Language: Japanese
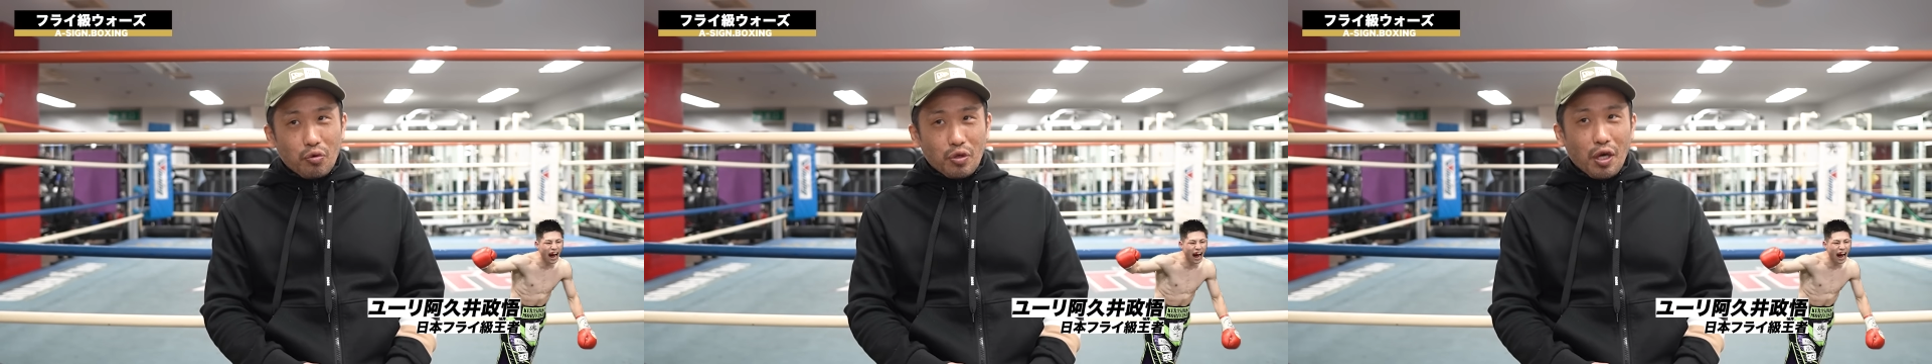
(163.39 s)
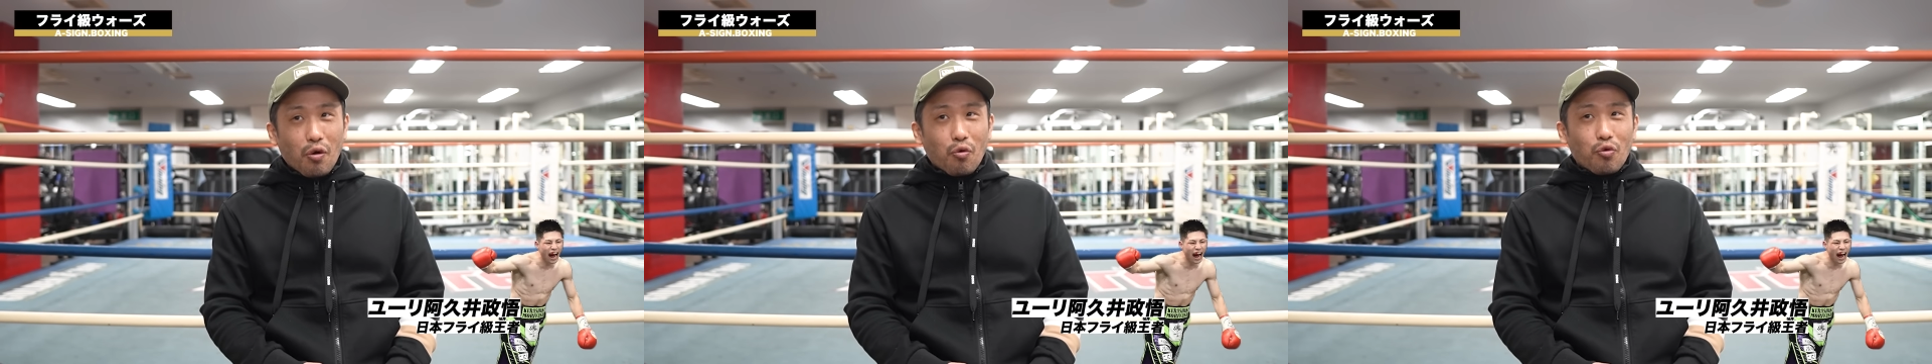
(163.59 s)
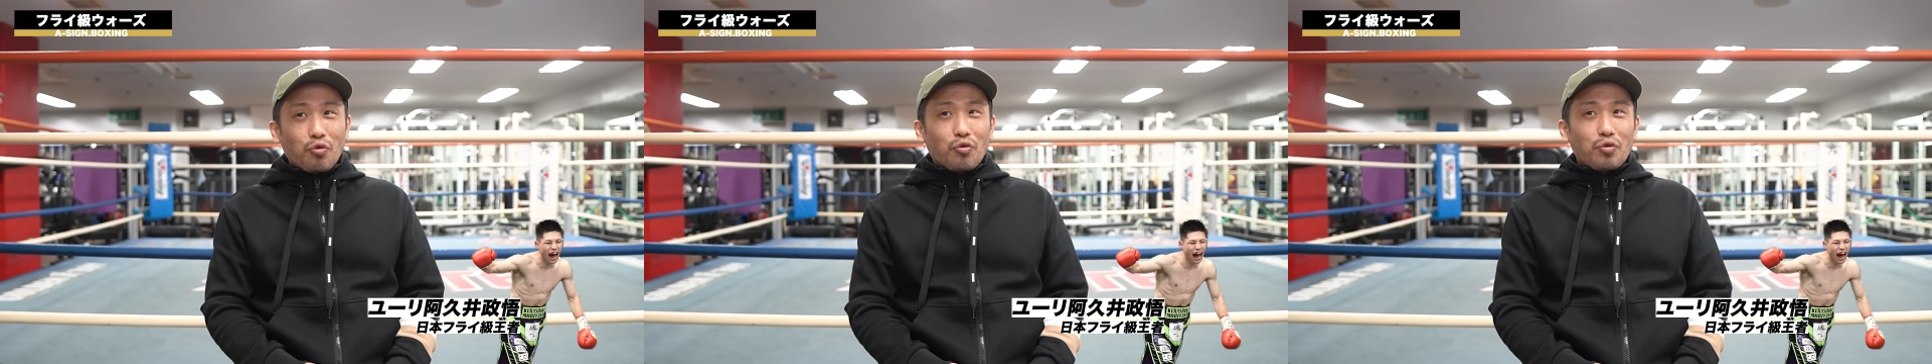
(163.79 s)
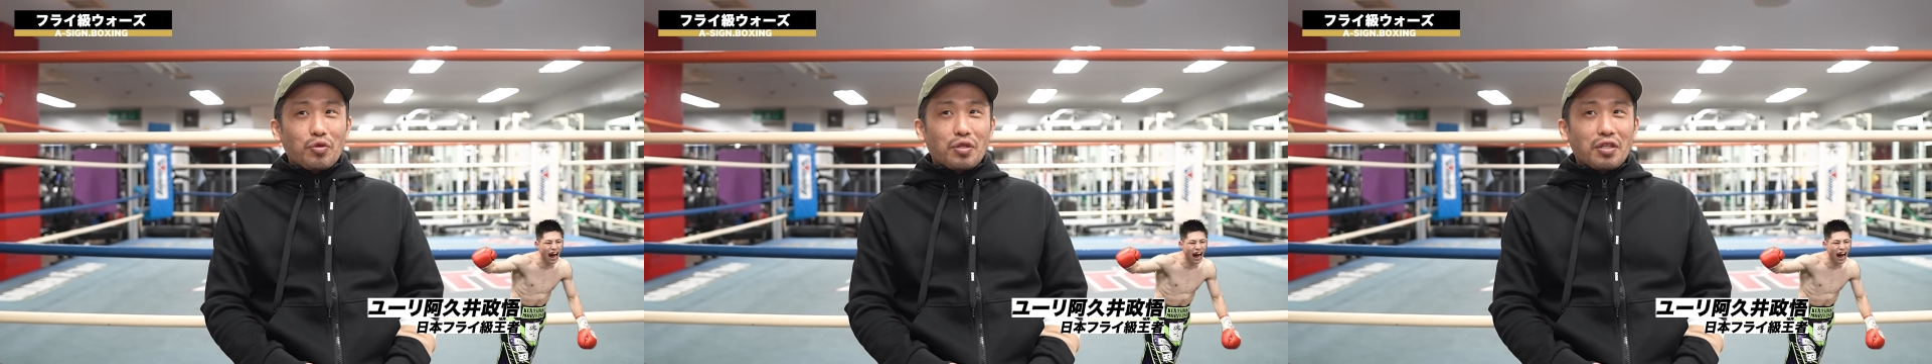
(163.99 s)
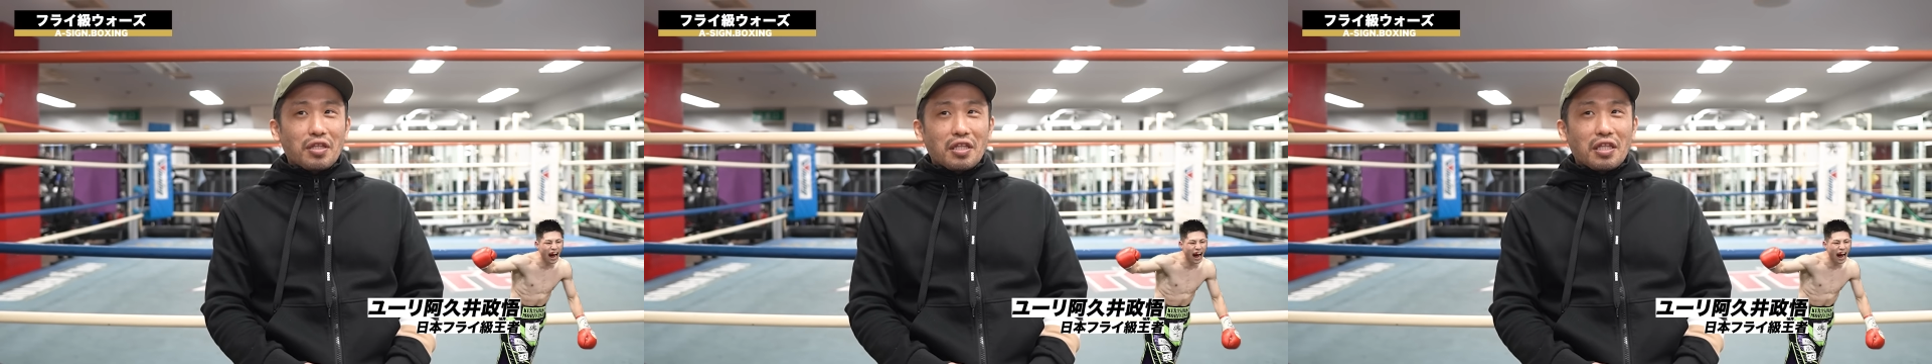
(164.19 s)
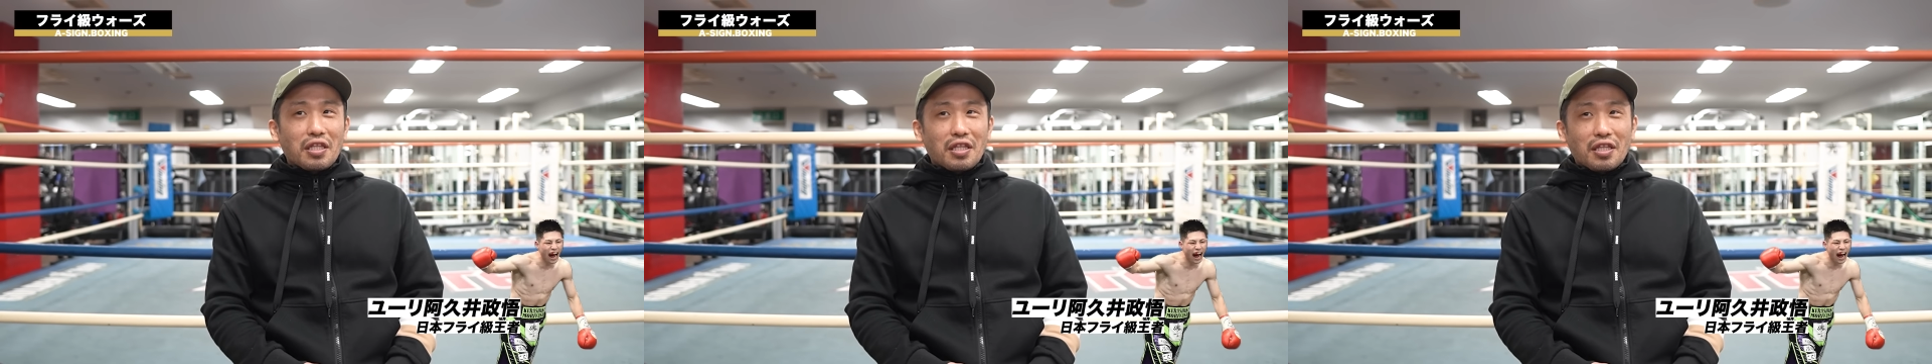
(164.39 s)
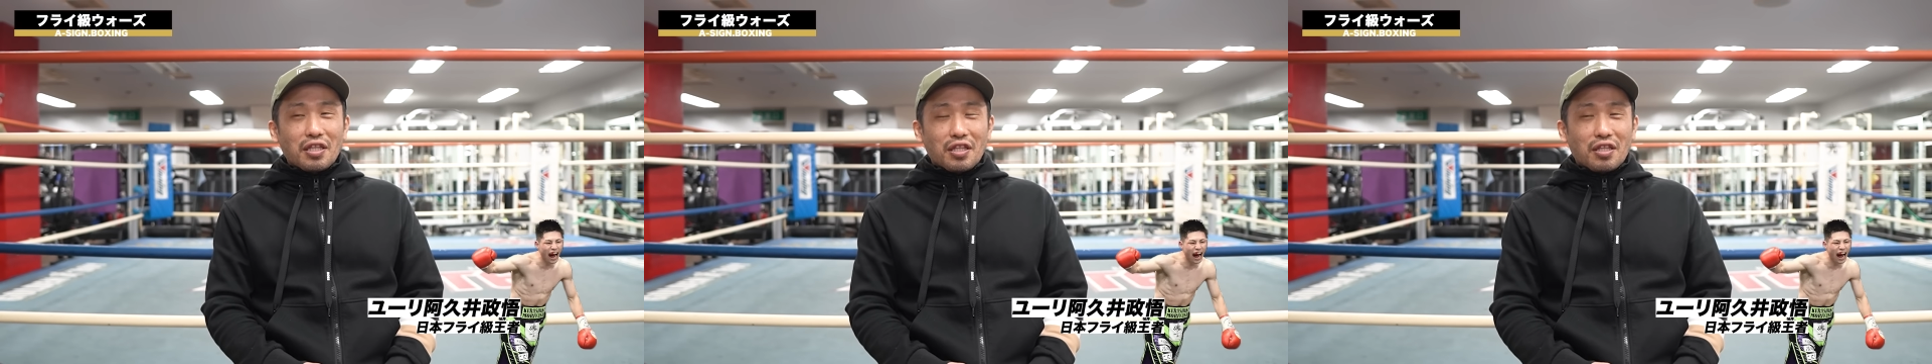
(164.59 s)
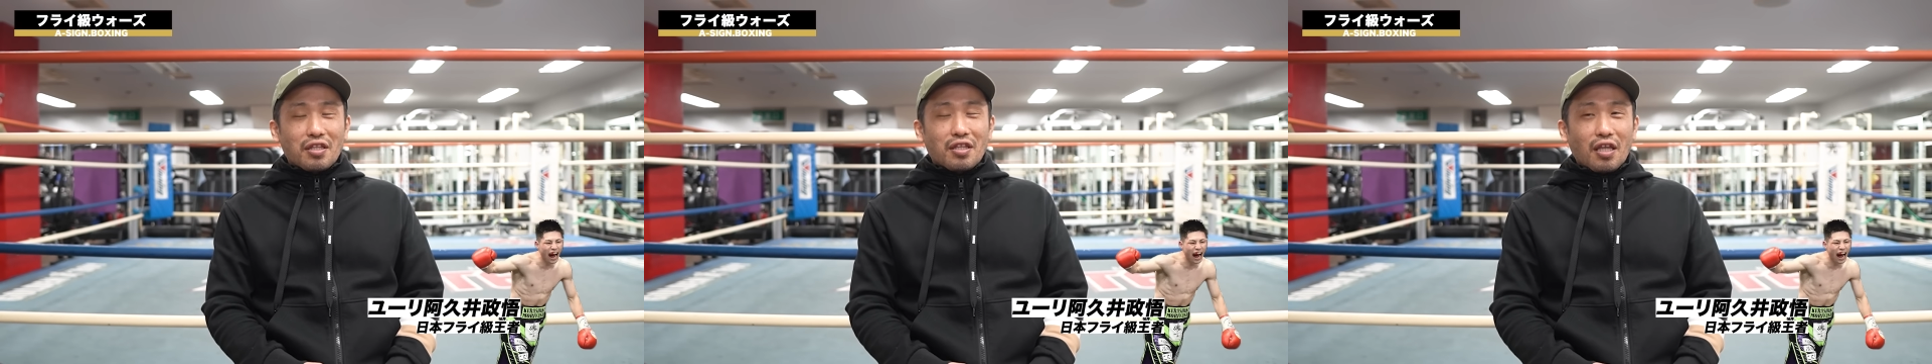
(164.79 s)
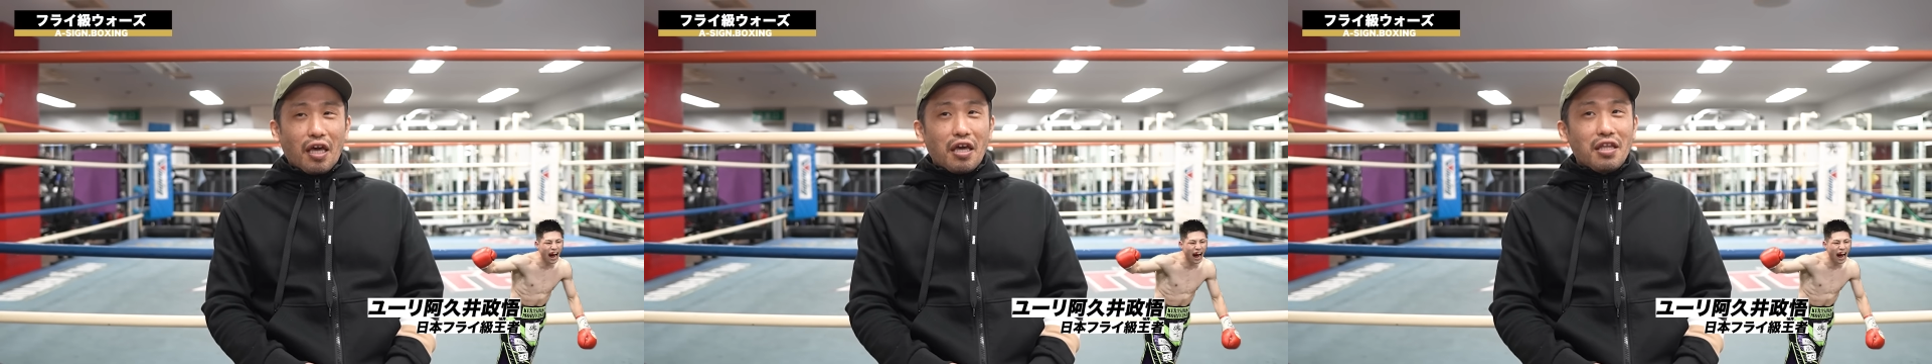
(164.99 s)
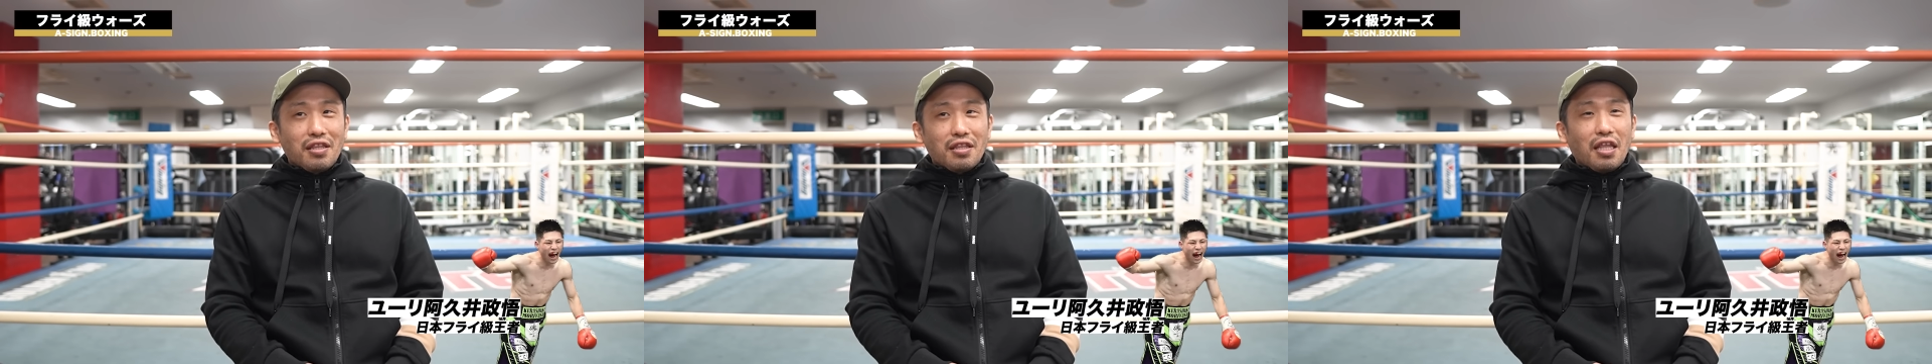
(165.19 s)
結構大
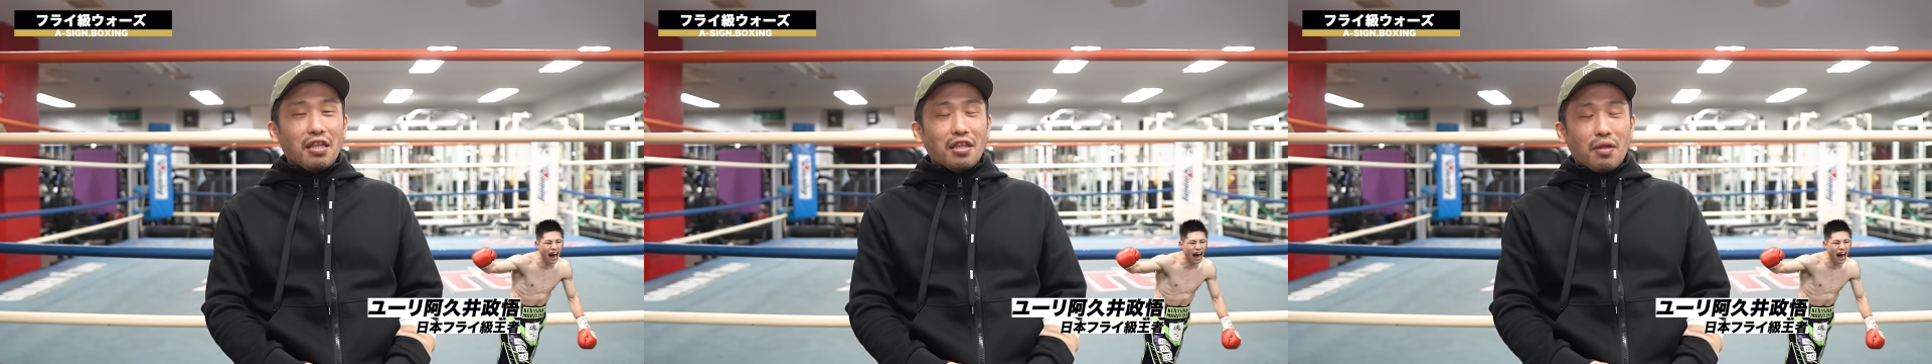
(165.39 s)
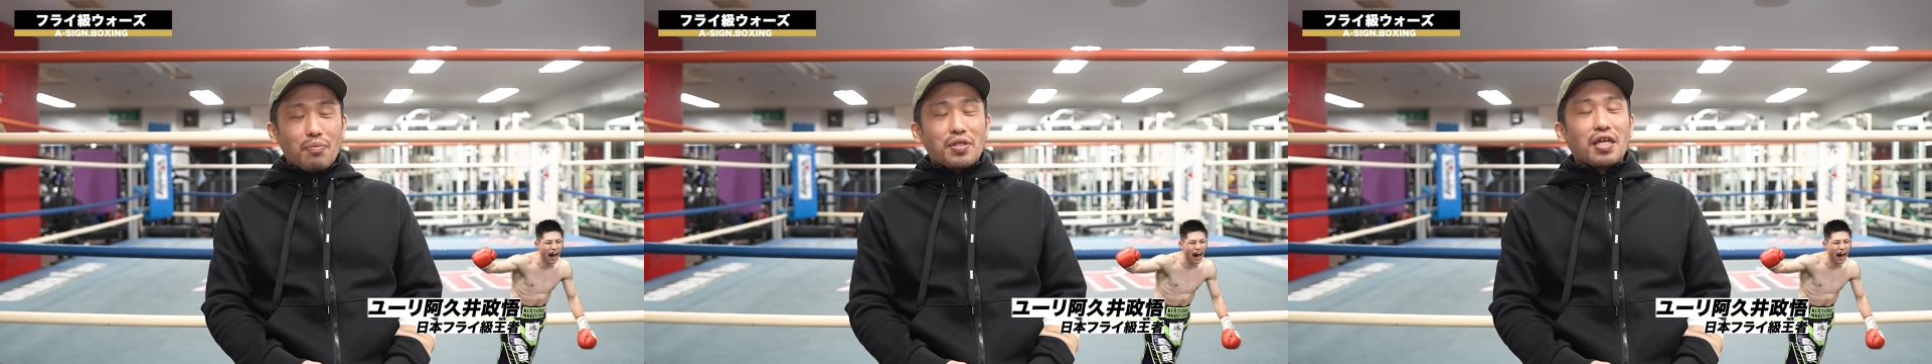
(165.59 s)
変だったみ